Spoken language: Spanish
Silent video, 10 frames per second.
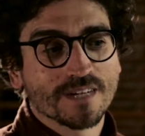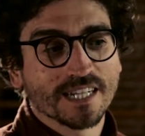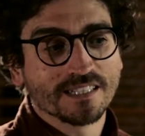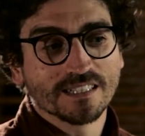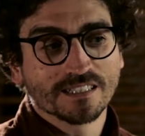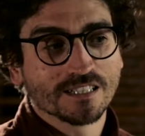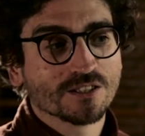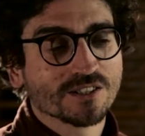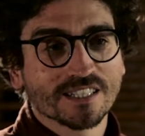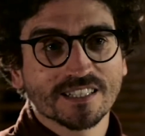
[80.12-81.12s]
hay
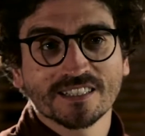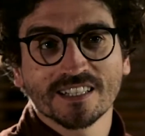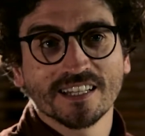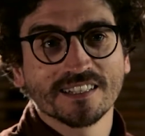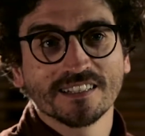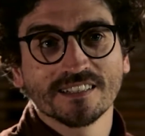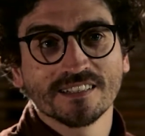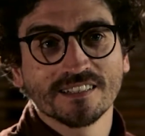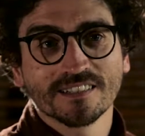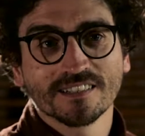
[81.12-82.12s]
escritores,
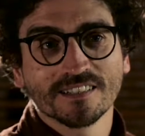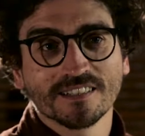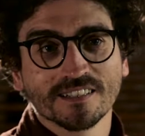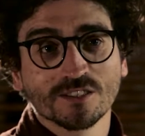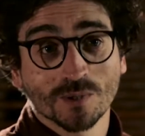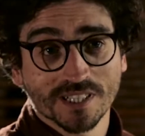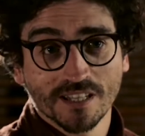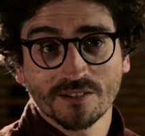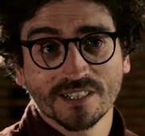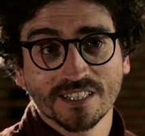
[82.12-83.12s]
hay eh,
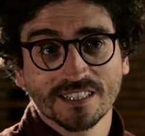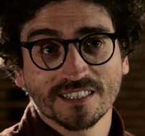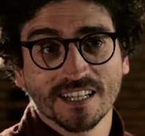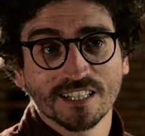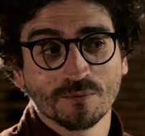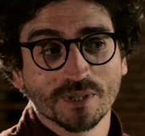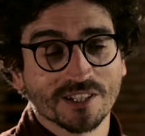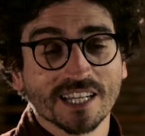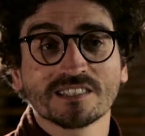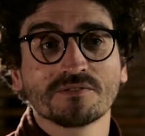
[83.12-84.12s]
subastadores, hay
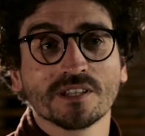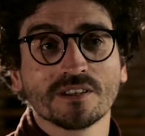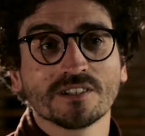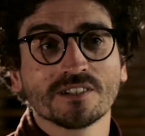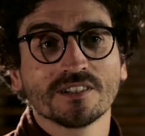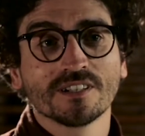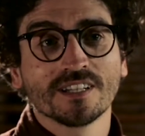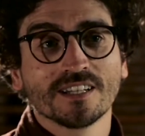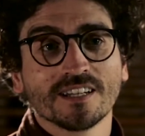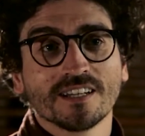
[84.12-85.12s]
personajes de ficción,
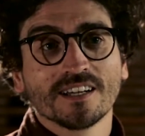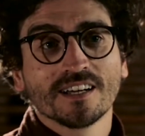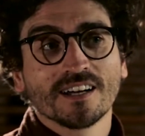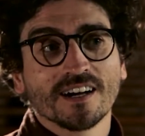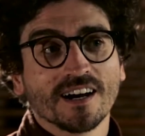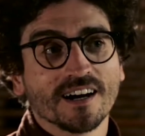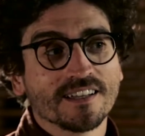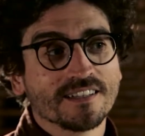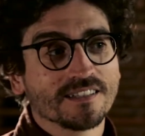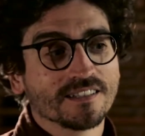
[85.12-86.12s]

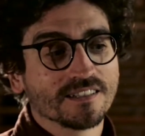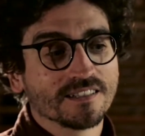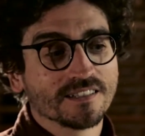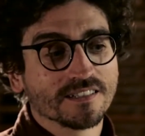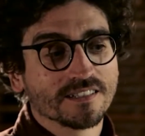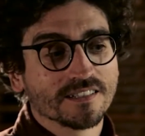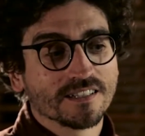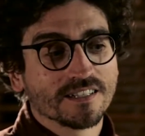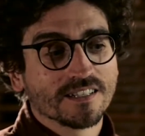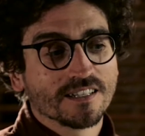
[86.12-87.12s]
hay
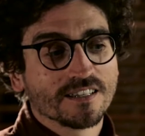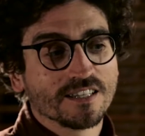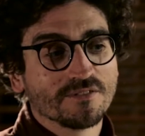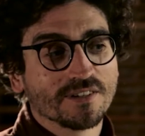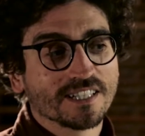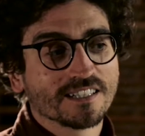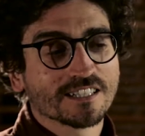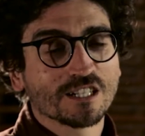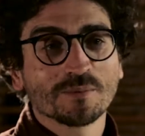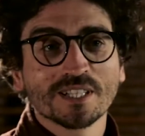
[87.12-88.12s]
diferentes
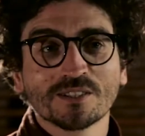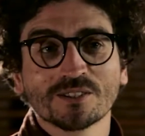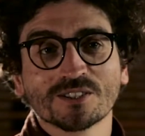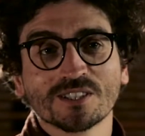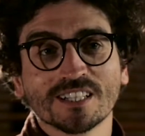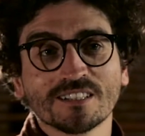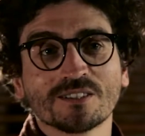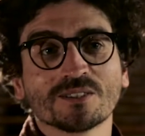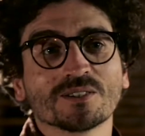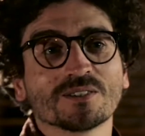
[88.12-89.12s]
elementos
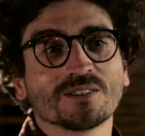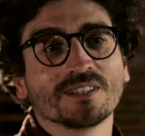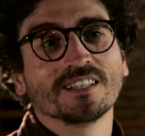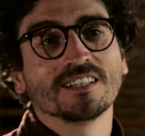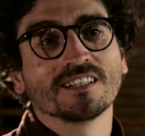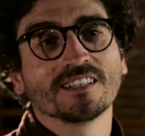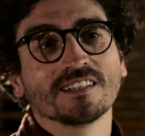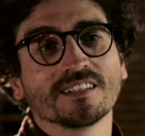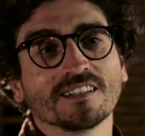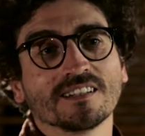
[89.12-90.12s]
dentro
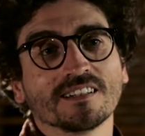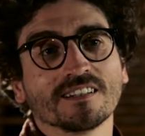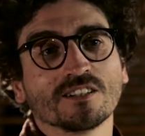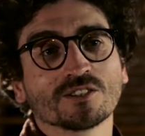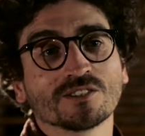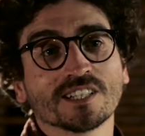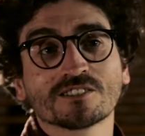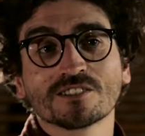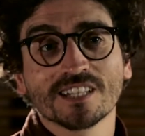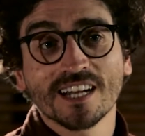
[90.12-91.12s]
de los
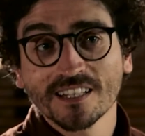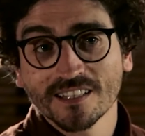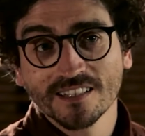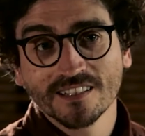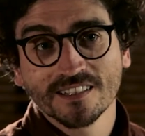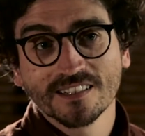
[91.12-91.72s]
contextos del arte